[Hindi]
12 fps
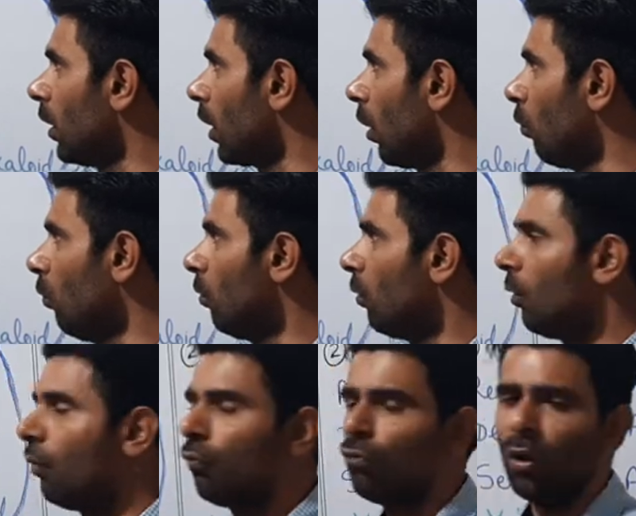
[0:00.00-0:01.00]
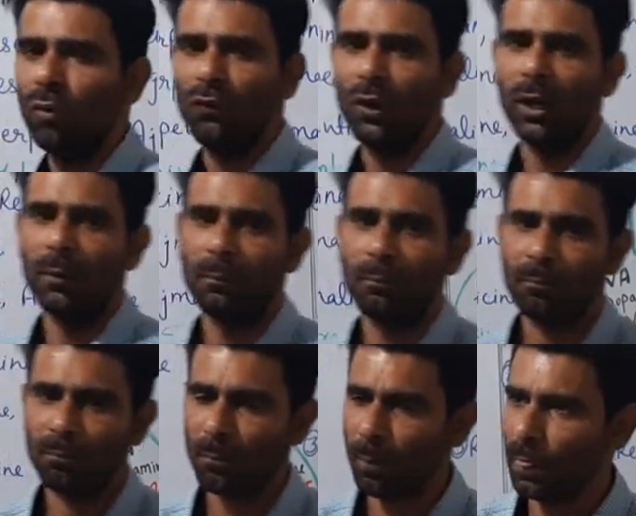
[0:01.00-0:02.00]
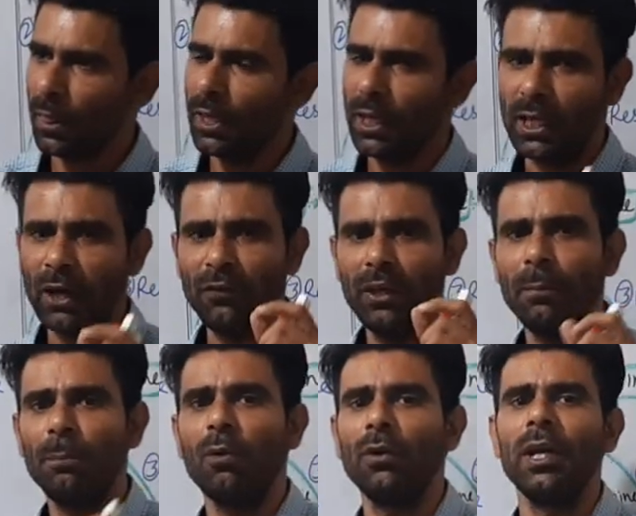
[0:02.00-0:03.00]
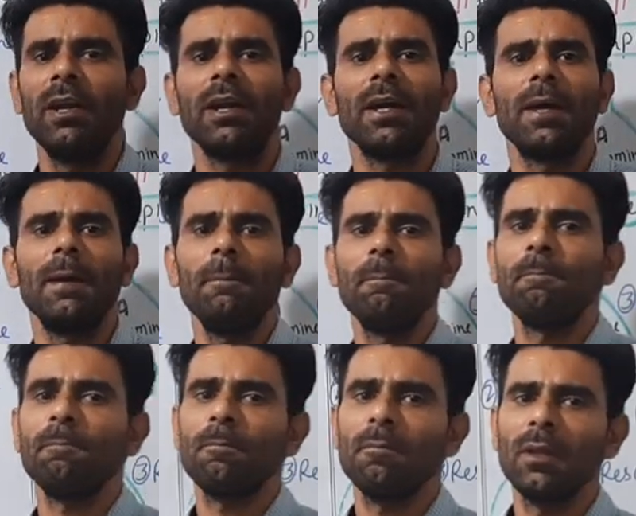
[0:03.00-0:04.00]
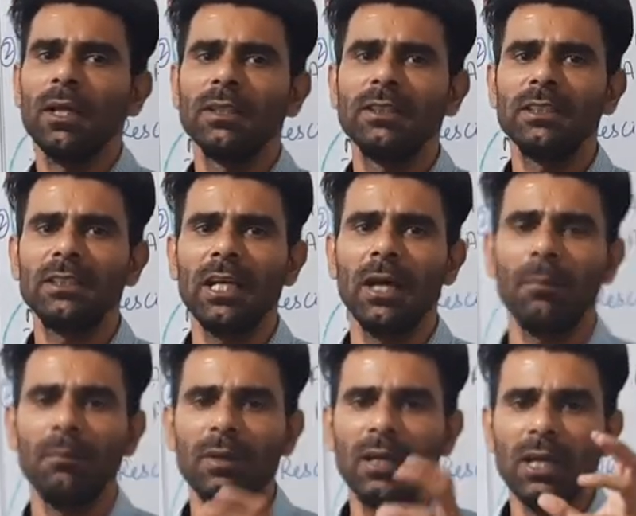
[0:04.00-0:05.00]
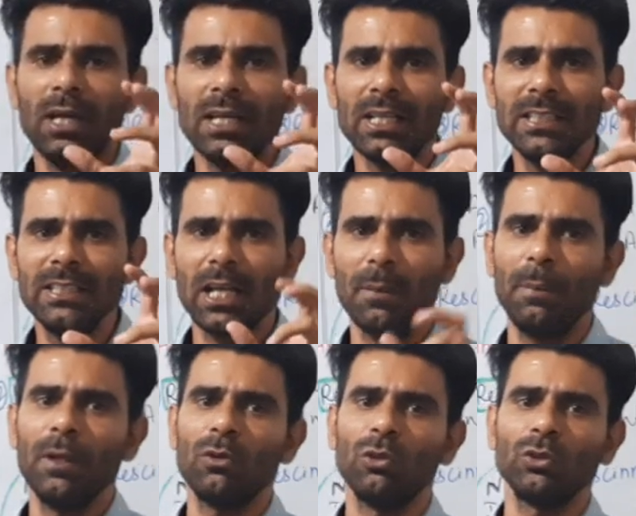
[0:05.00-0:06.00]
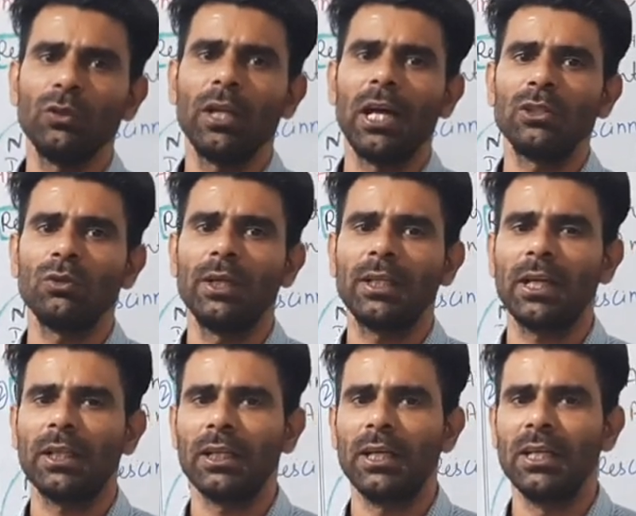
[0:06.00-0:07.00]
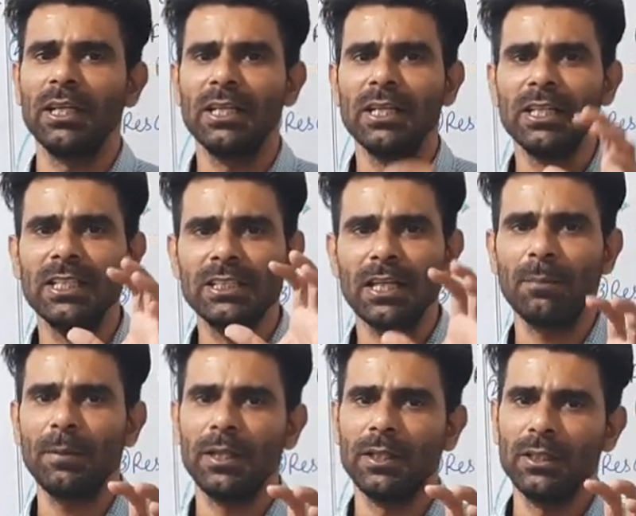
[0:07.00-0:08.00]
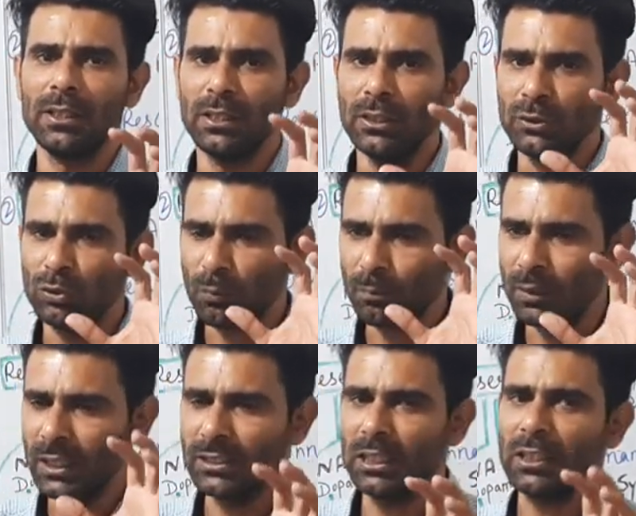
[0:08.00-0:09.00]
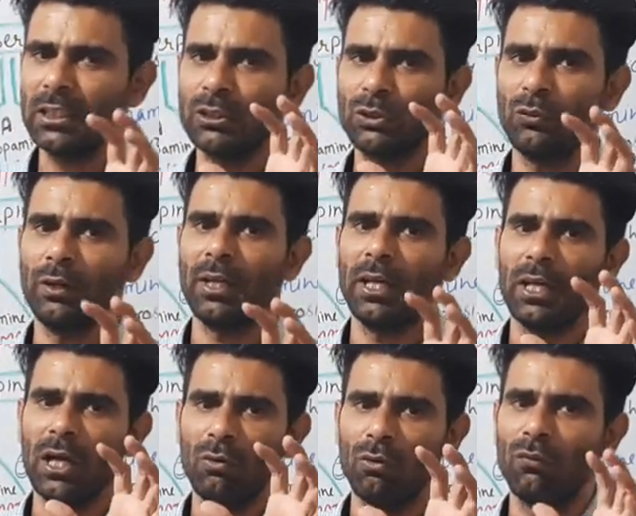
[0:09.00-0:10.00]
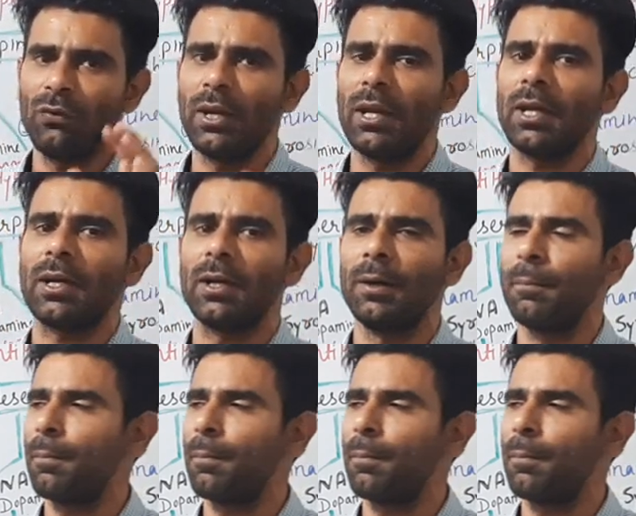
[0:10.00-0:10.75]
राउ वोल्फिया ये काफ़ी इंपॉर्टेंट ड्रग है जिससे हम रिजर्पिन कॉन्स्टेंट आइसोलेट करते हैं रिजर्पिन जो मेजर कॉन्स्टेंट है राउ वोल्फिया ड्रग का